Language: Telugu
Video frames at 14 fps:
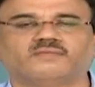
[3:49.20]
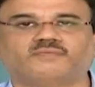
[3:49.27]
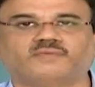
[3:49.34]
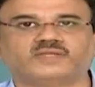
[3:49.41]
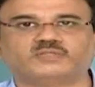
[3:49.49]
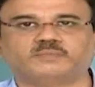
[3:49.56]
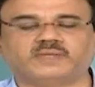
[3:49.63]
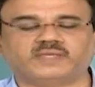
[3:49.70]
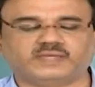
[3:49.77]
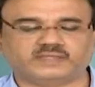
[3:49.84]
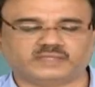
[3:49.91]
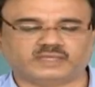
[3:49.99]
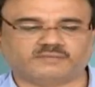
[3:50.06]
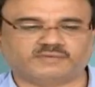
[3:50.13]
ఫ్రెష్ బయింగ్
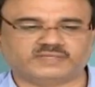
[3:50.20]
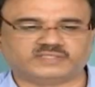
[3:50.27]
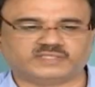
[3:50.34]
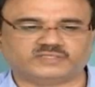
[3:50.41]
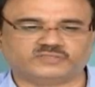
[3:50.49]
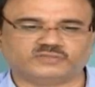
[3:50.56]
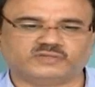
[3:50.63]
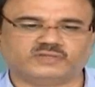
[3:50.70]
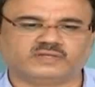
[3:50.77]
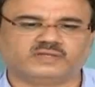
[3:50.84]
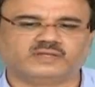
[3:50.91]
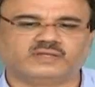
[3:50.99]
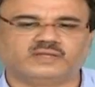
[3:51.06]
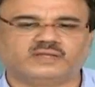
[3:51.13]
అయితే అవాయిడ్ చేయొచ్చు
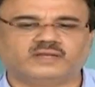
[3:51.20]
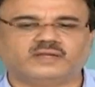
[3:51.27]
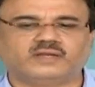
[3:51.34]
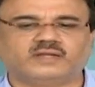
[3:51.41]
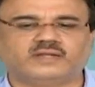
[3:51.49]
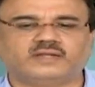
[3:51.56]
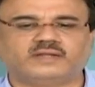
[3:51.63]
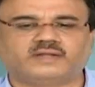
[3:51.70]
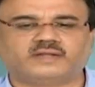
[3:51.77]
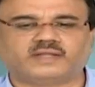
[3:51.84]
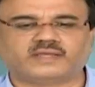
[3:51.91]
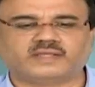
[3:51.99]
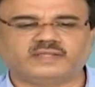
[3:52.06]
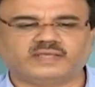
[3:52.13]

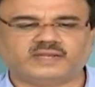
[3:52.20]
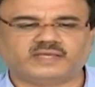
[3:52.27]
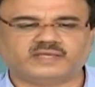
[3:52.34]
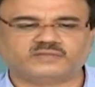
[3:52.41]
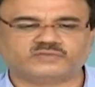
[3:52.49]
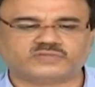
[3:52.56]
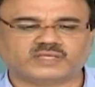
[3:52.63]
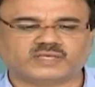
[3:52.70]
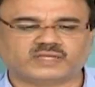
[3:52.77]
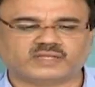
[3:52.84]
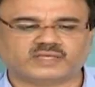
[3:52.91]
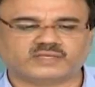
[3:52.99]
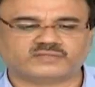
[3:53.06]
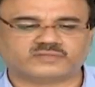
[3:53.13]
టెక్నికల్గా చూస్తే
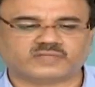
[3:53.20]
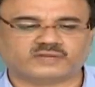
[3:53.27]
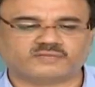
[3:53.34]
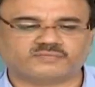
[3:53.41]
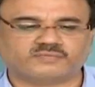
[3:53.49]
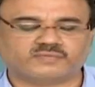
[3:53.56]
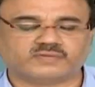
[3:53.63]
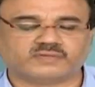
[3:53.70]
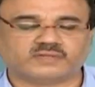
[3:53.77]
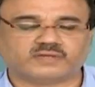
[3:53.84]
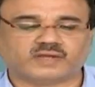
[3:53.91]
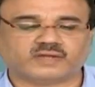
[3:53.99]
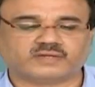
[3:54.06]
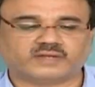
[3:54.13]
కనుక సన్
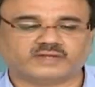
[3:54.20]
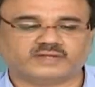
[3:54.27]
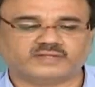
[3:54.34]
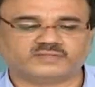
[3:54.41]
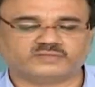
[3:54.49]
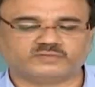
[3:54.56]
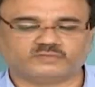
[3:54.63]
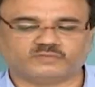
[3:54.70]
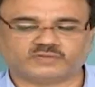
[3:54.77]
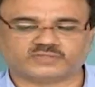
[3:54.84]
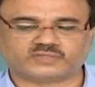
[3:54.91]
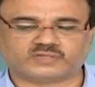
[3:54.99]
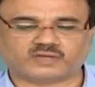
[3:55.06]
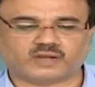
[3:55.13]
డాక్టర్ రెడ్డిస్ ఒక
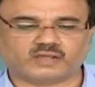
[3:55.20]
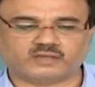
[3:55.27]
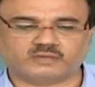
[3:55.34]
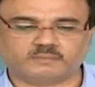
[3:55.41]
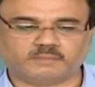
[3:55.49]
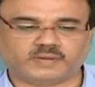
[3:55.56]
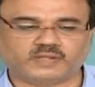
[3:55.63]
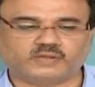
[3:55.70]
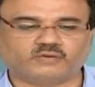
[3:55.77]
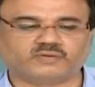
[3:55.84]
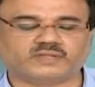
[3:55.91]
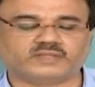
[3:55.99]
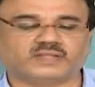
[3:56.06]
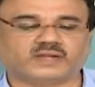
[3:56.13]
స్ట్రాంగ్
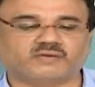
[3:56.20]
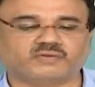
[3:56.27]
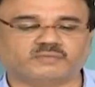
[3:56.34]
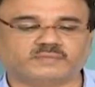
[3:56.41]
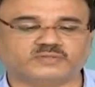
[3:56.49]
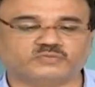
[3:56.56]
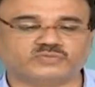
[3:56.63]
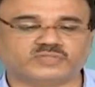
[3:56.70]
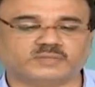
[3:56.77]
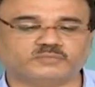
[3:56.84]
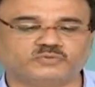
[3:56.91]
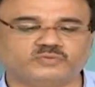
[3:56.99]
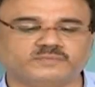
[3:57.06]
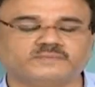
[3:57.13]
బ్రేక్అవుట్ అనేది రావడం మనం
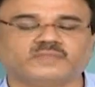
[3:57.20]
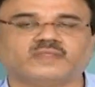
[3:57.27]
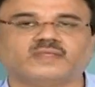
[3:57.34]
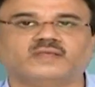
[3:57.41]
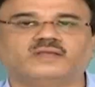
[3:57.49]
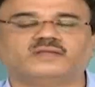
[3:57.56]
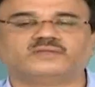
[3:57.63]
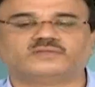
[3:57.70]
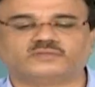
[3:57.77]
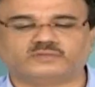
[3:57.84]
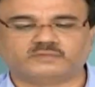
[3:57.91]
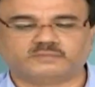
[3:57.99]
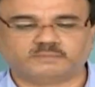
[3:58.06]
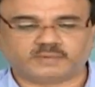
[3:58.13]
చూసాము సో
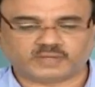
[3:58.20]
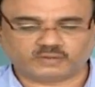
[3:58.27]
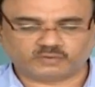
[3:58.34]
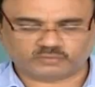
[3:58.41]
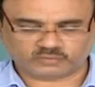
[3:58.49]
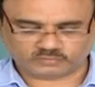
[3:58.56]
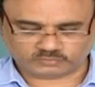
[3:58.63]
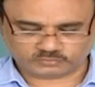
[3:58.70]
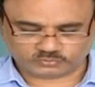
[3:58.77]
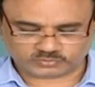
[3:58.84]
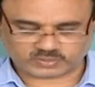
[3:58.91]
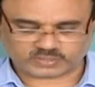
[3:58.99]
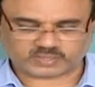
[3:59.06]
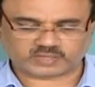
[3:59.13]
బ్రేక్అవుట్
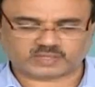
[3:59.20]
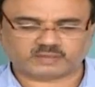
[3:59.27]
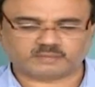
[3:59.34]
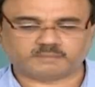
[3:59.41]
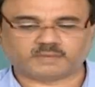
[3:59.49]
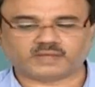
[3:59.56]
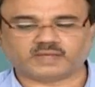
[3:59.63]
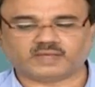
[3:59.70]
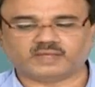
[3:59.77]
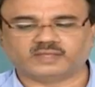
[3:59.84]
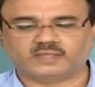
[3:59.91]
చూస్తే కనుక బాగా